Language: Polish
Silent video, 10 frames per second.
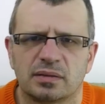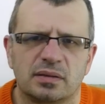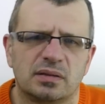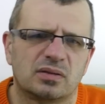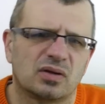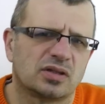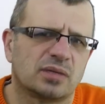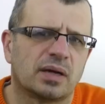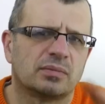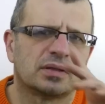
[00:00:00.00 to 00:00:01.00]
I to, że
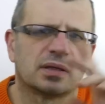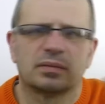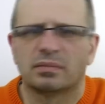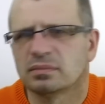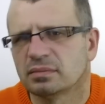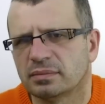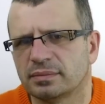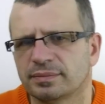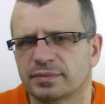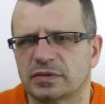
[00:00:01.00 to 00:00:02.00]
mamy tam
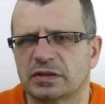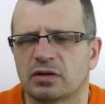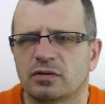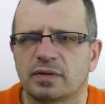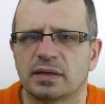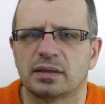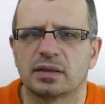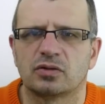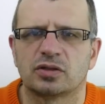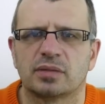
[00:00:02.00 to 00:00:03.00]
zachowane
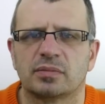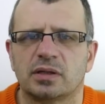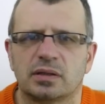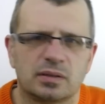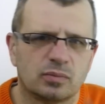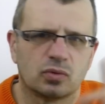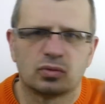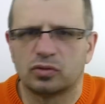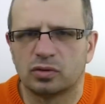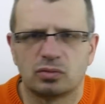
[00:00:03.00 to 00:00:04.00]
jakoś tam na jednym
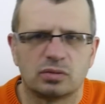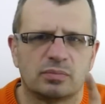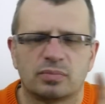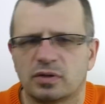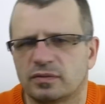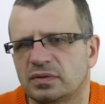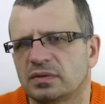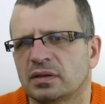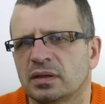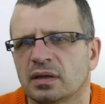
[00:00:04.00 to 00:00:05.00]
oku czy drugim pole
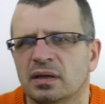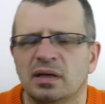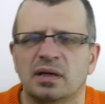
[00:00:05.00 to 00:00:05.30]
widzenia,